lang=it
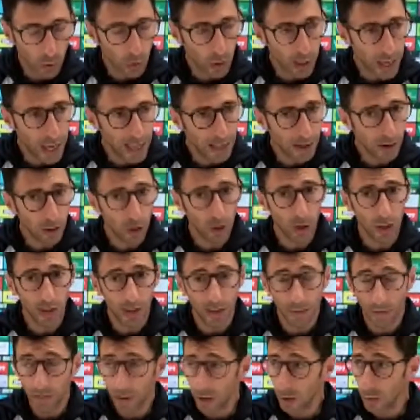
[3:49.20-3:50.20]
davvero tanto
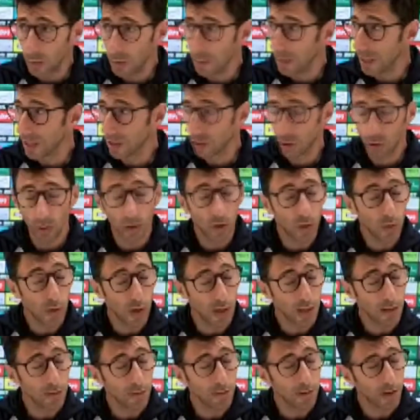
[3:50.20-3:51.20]
fuoco dentro e davvero
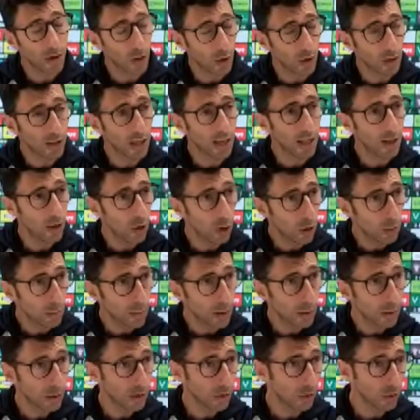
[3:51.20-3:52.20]
mi mettono in una
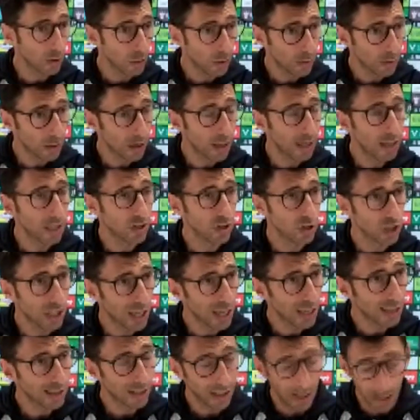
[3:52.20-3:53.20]
difficoltà enorme quando
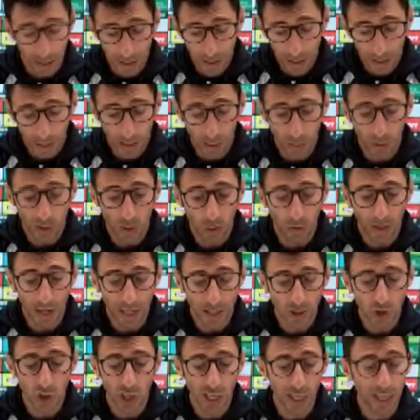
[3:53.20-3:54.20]
devo fare le
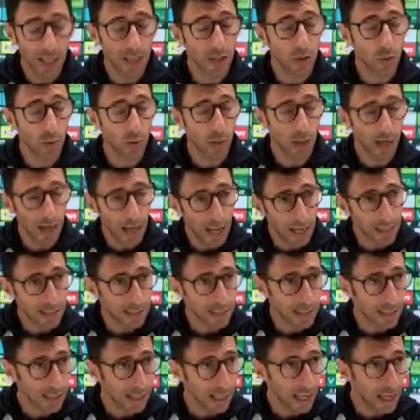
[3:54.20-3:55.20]
scelte. Che quando vai a
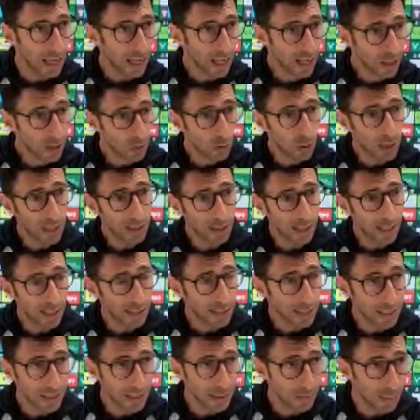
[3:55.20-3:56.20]
scegliere su ragazzi
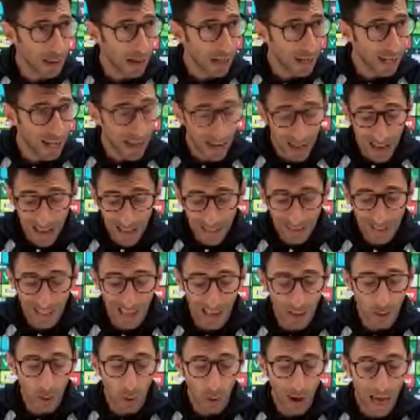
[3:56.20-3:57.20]
che durante la
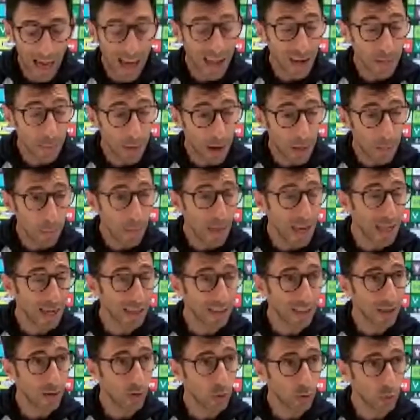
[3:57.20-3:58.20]
settimana danno
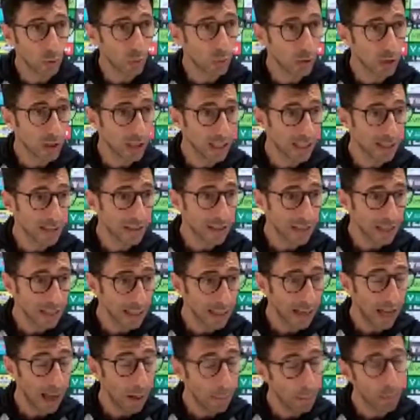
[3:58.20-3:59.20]
l'anima e meritano
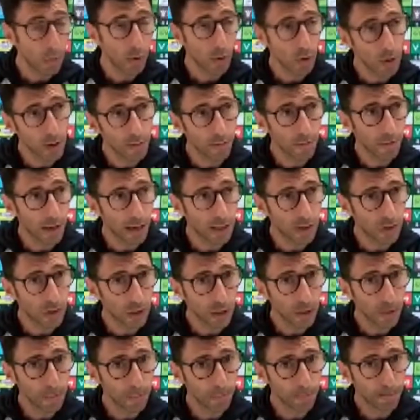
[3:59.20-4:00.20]
tutti di essere in
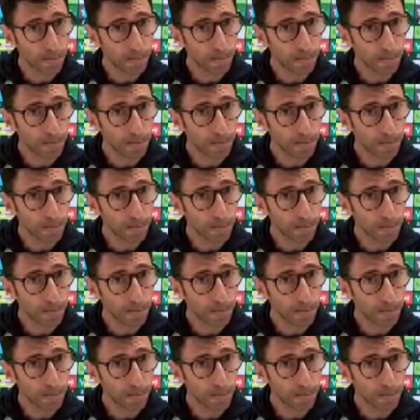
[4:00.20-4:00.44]
campo non è